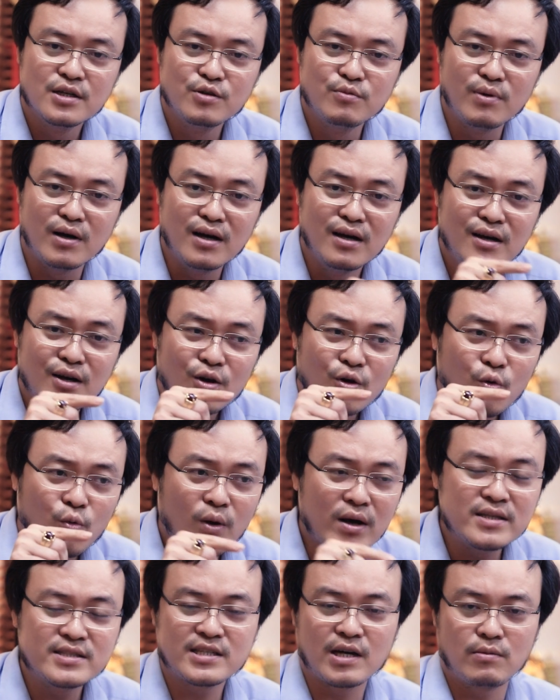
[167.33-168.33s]
đúng không ạ?
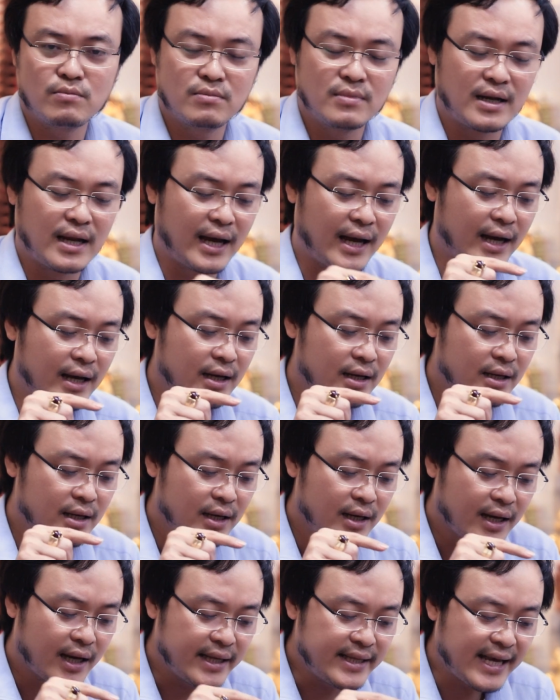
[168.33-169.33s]
Quan trọng là
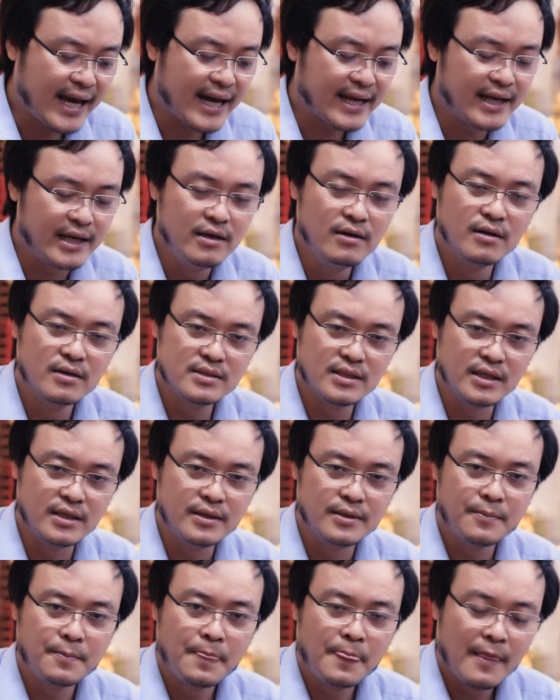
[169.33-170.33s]
cái nhà đấy hướng
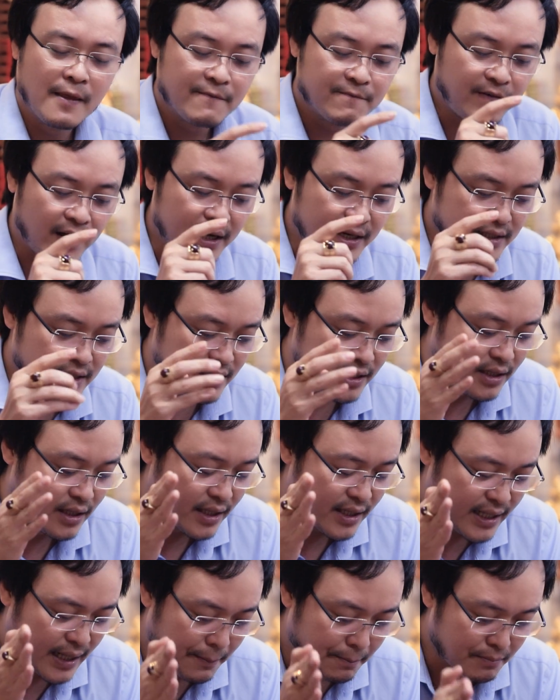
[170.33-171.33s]
gì. Vậy thì
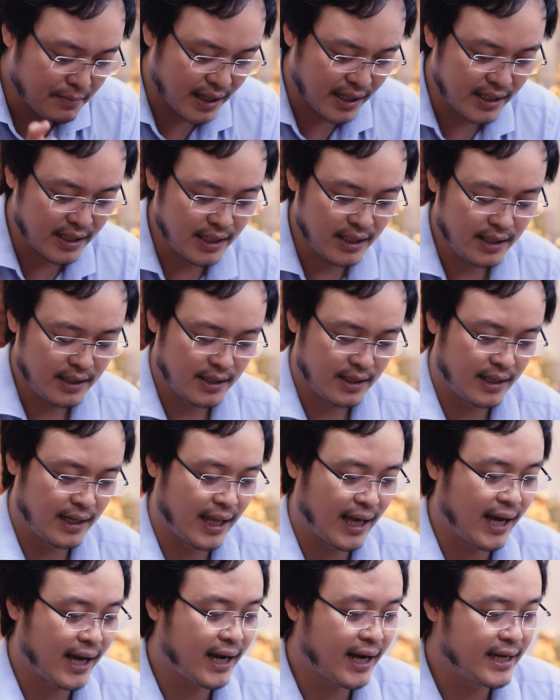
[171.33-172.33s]
năm nay
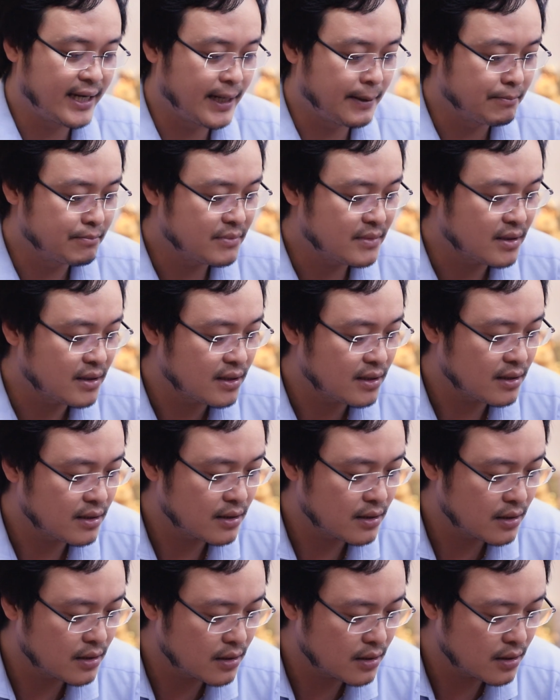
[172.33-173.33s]
là cái năm
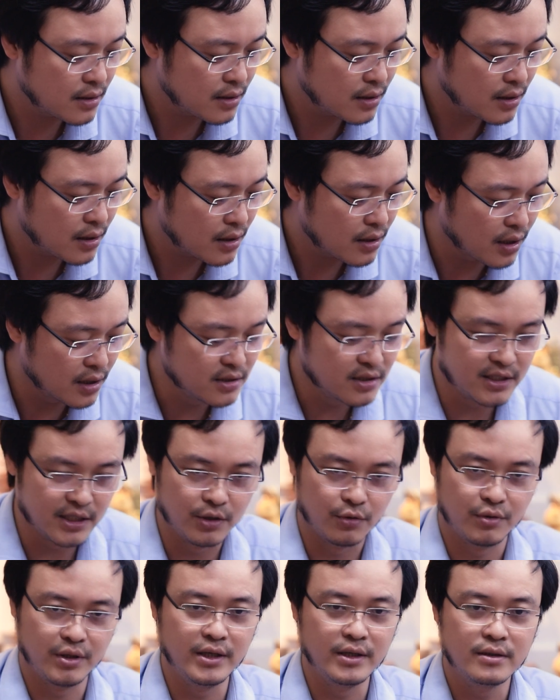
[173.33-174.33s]
Tân
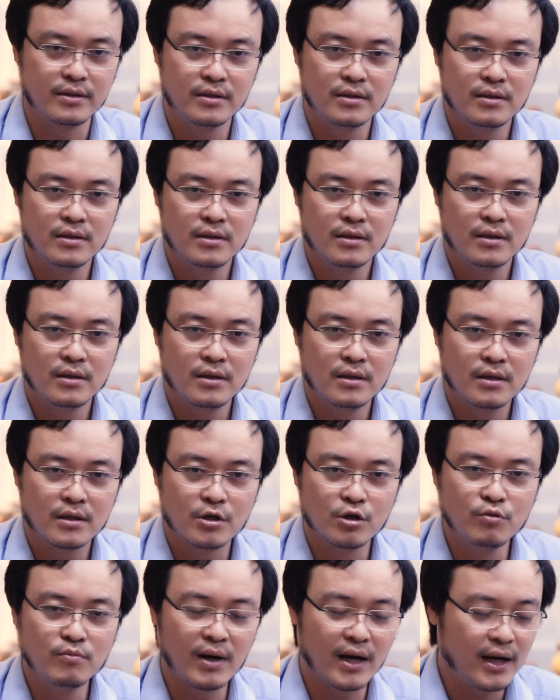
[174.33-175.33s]
Sửu đi,
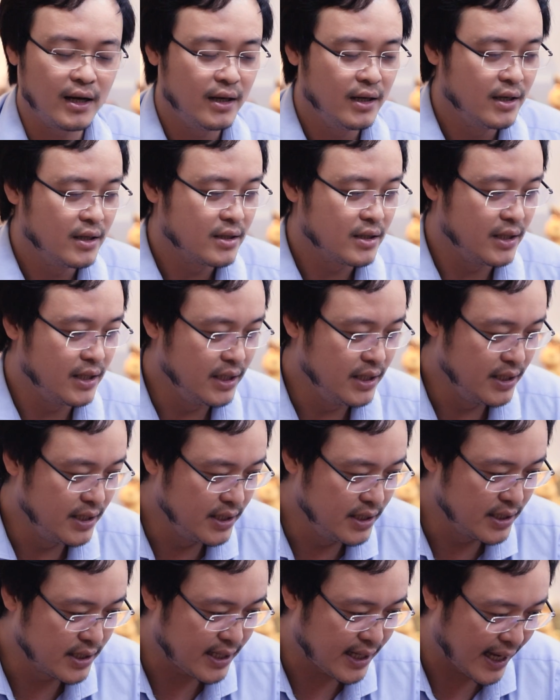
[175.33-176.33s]
đúng không ạ? Thì
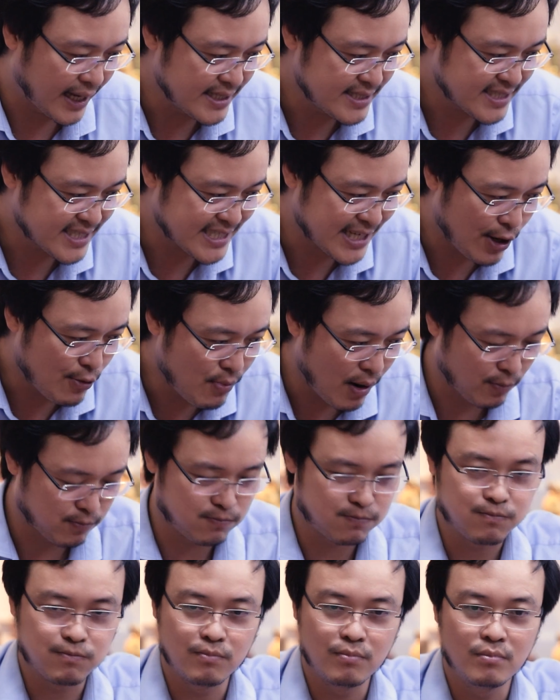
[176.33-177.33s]
cái sao Mộc,
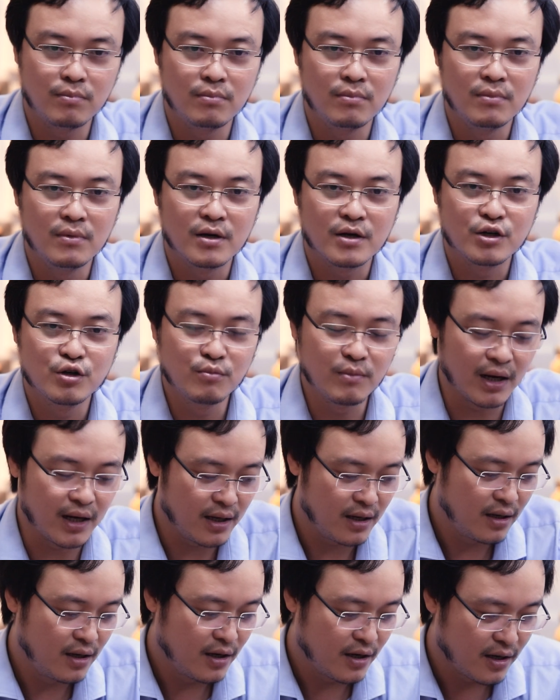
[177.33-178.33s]
đúng không
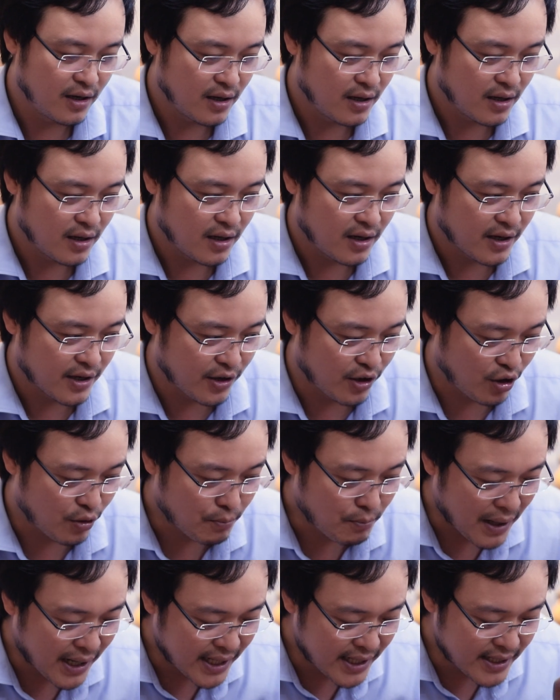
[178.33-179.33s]
ạ, nó
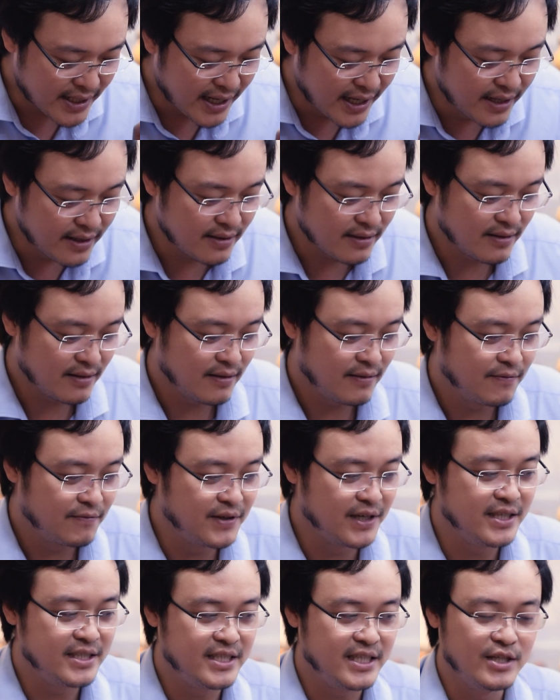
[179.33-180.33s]
bay đến
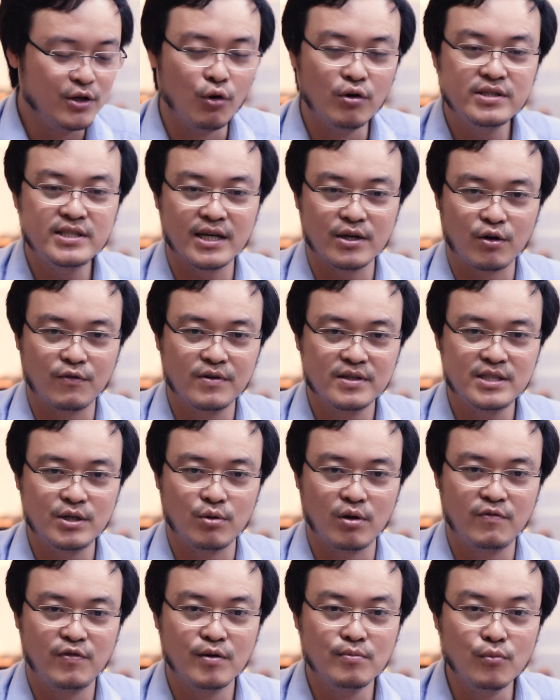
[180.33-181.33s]
vị trí đối diện của phương
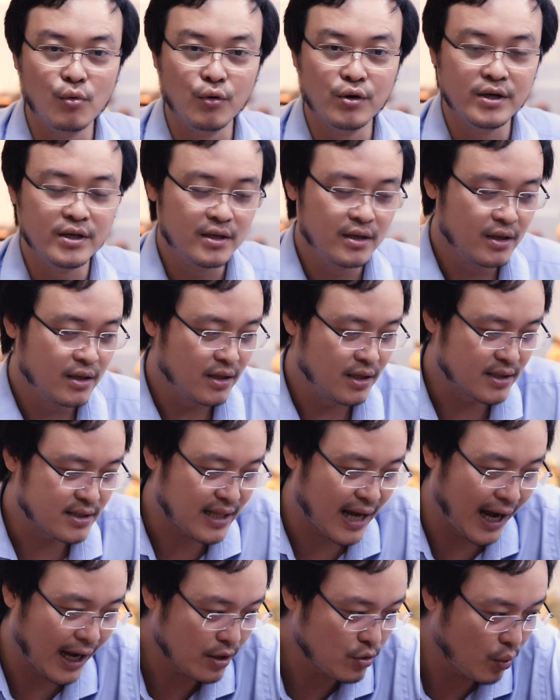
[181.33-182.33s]
Sửu là phương Mùi, thì
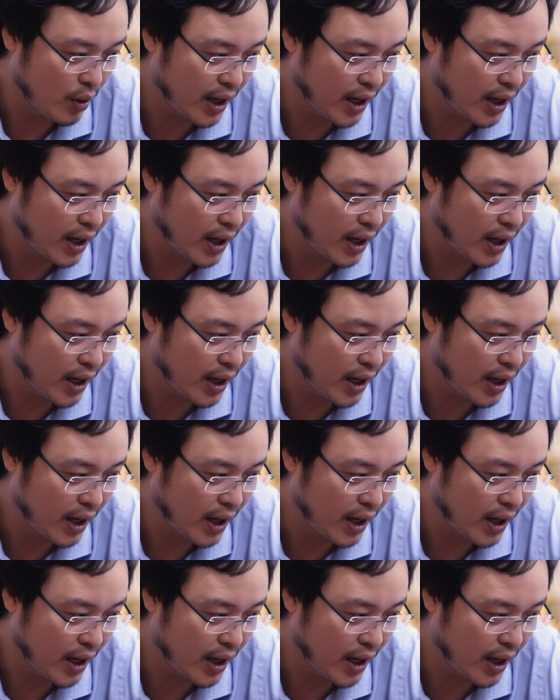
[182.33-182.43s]
Thái